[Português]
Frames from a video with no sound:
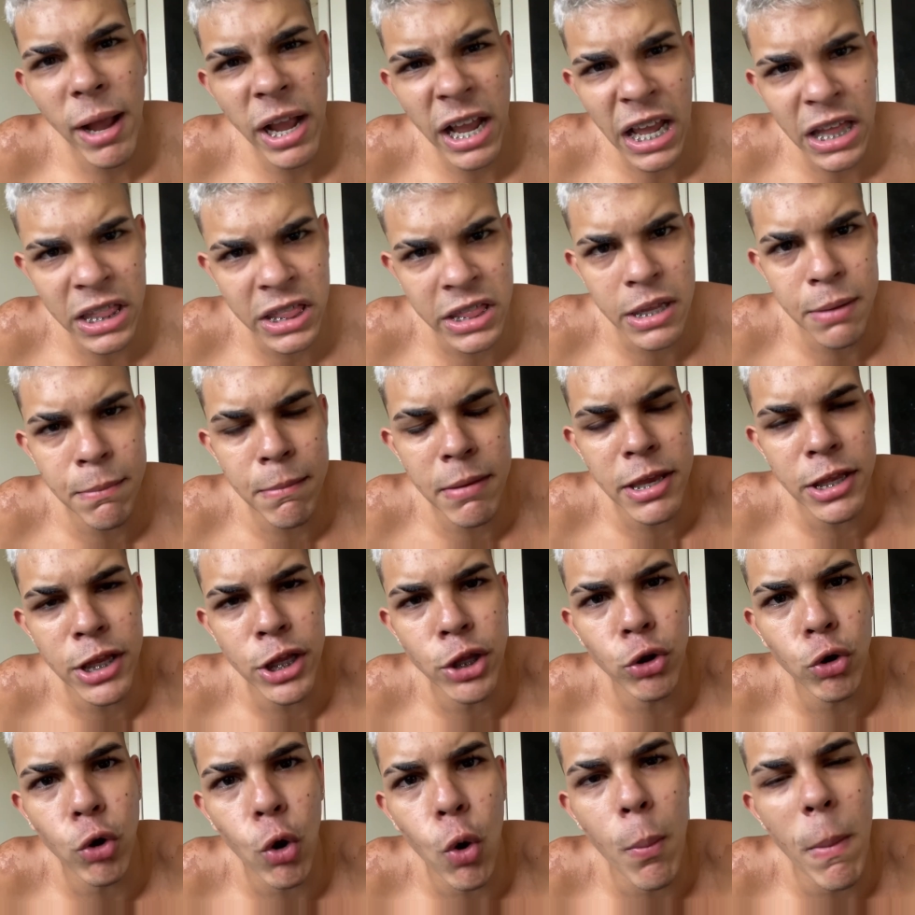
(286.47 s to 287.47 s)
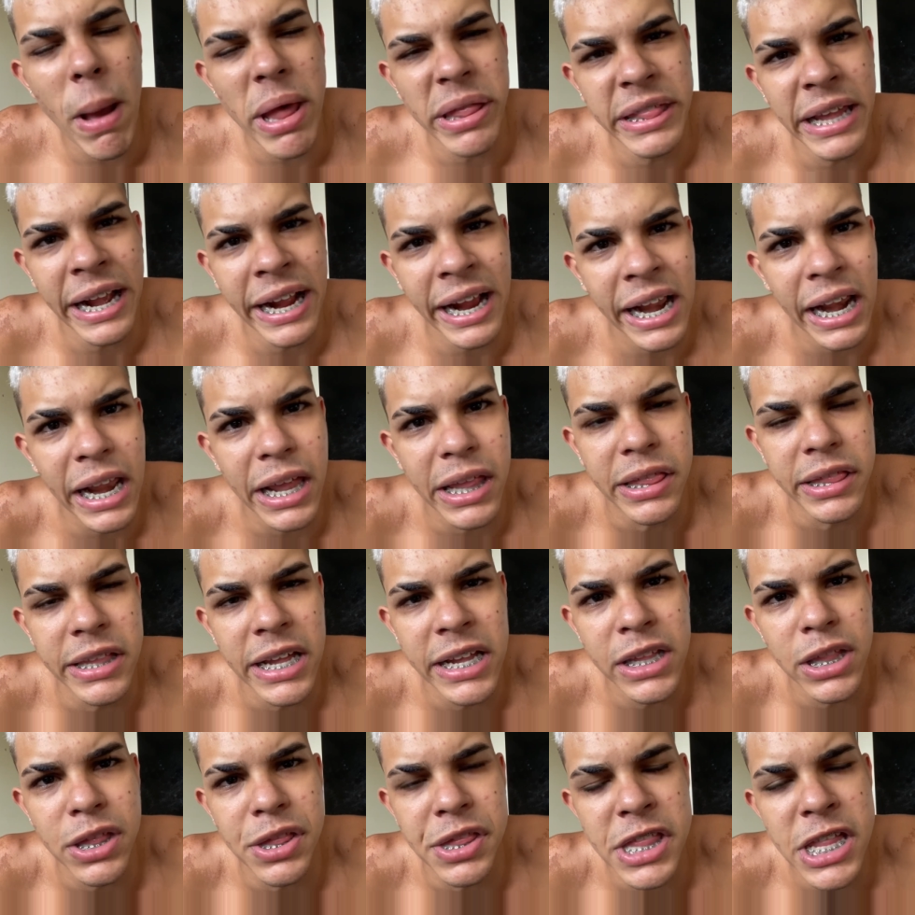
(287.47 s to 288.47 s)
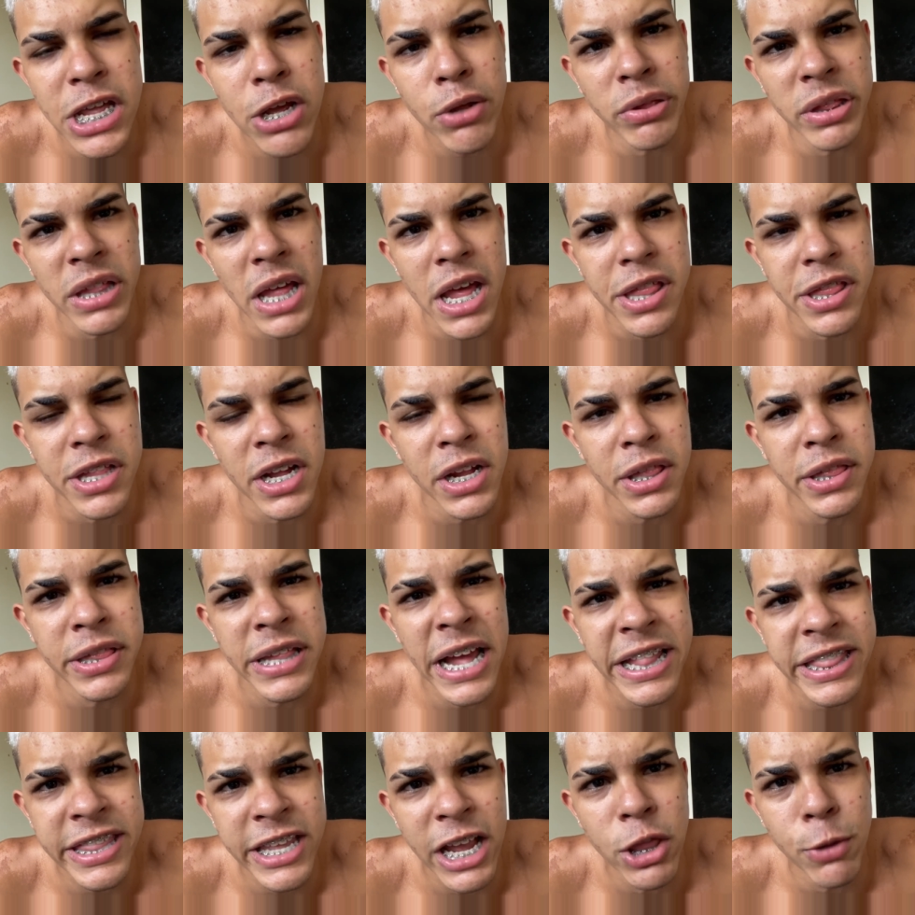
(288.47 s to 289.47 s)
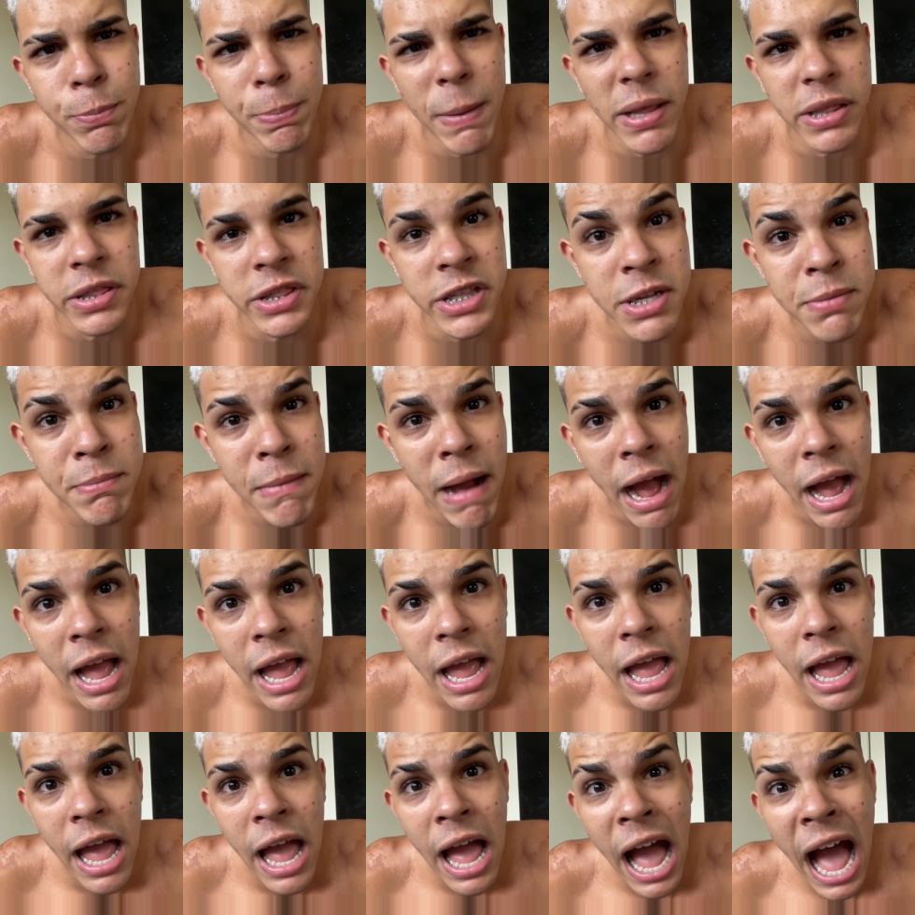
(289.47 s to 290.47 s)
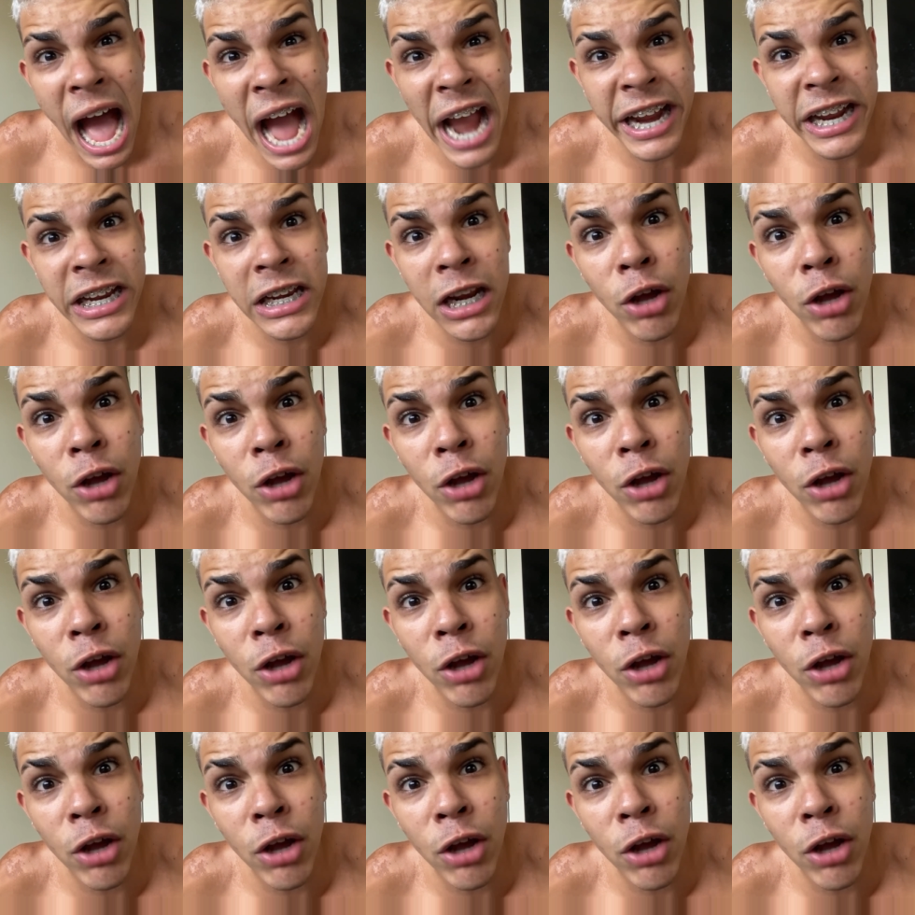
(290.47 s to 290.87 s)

que esse menino começa a crescer de 5, 6 anos, 7 anos pra cima, aquilo é o